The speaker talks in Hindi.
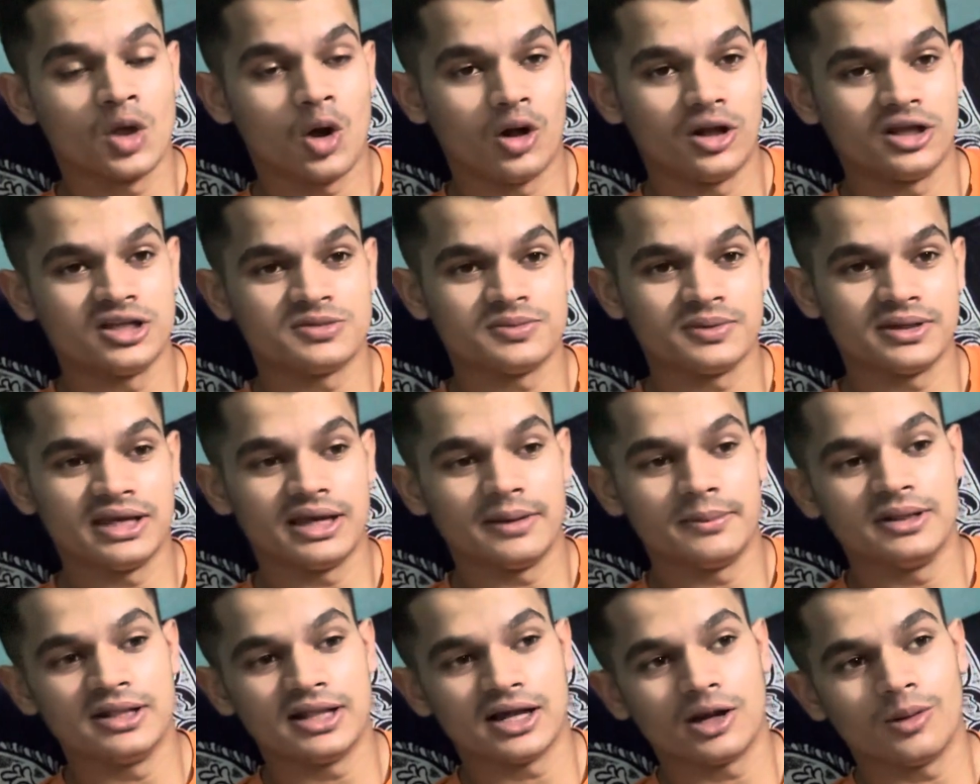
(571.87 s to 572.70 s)
और इसमें यह
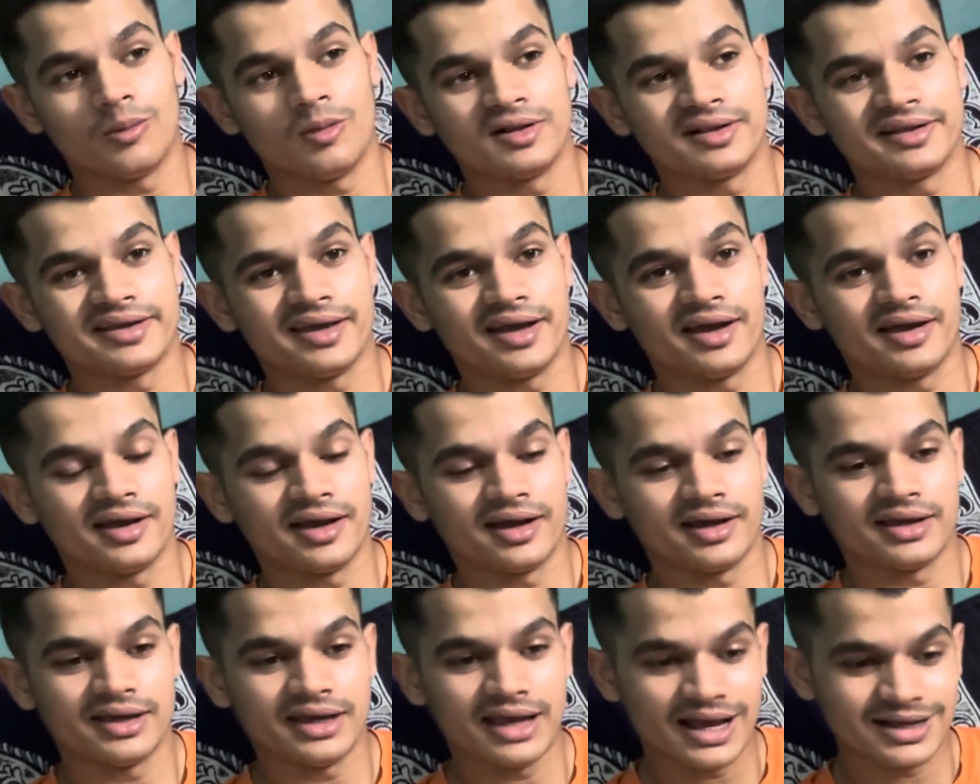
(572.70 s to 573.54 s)
भी रिकमेंड किया गया
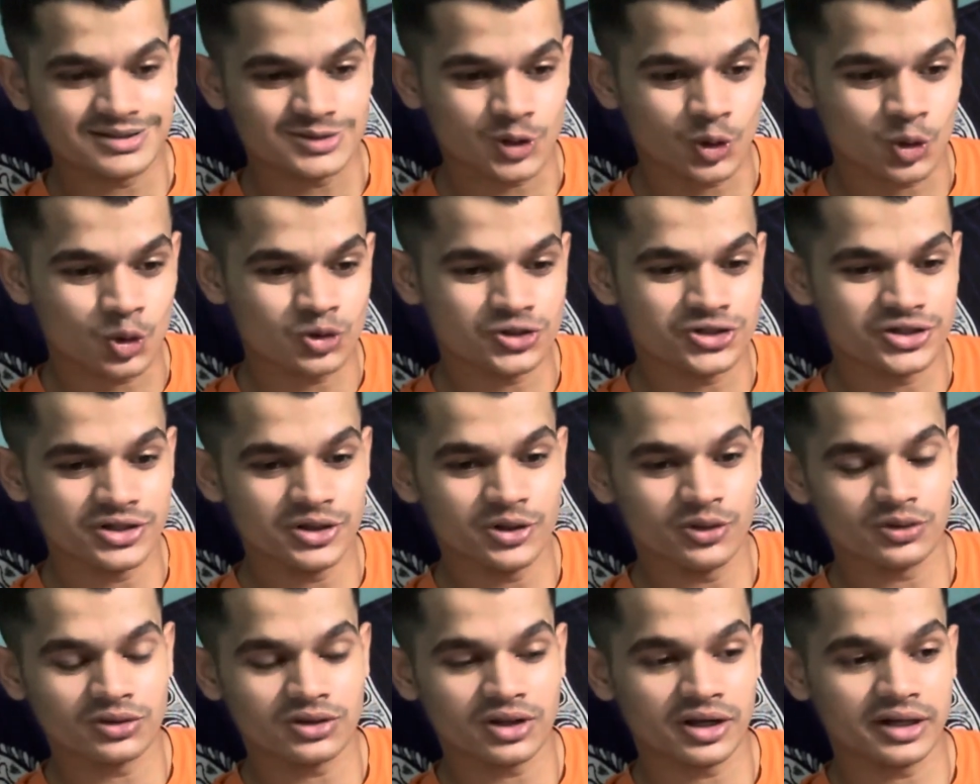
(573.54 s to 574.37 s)
कि ऐसा कुछ नहीं
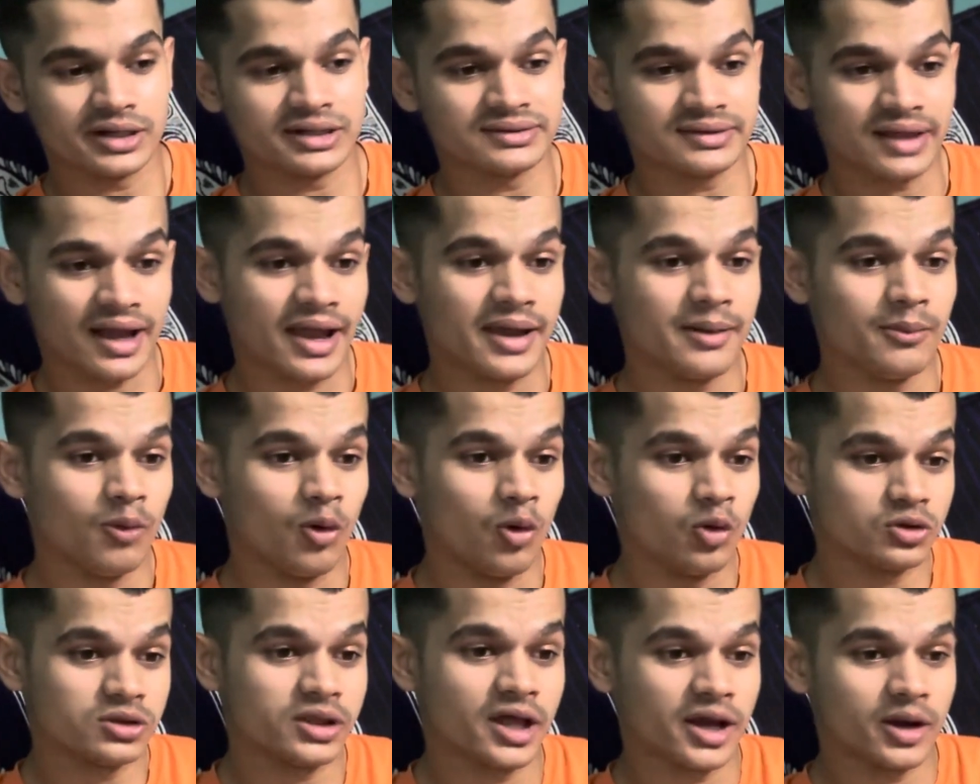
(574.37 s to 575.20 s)
होता कि टाइम
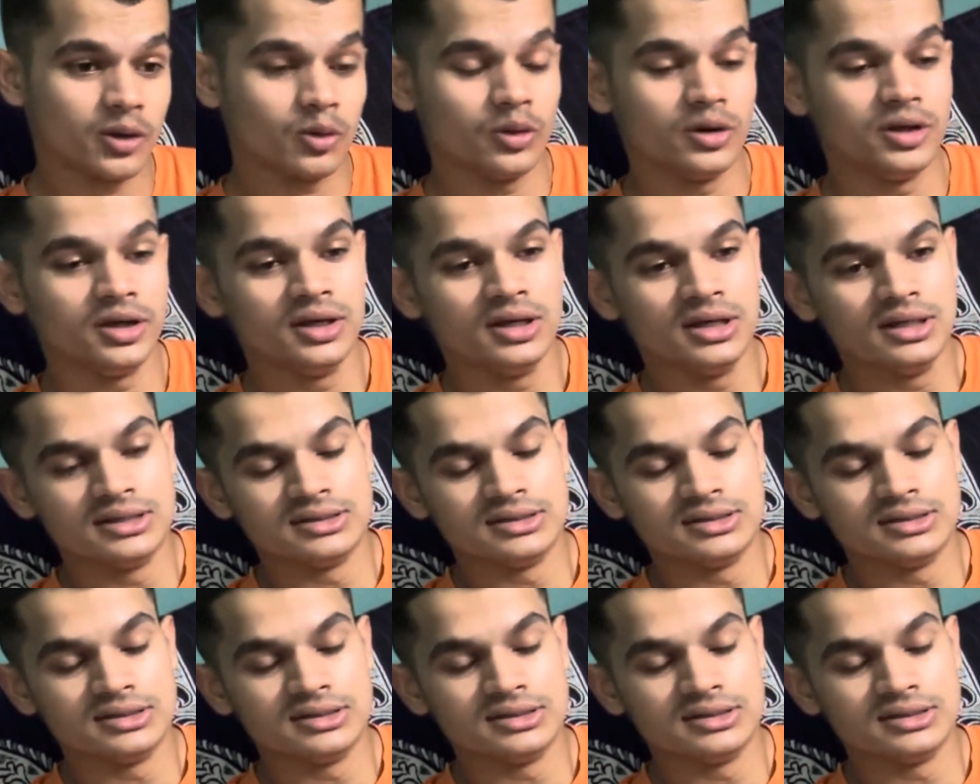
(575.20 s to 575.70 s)
होता है कोई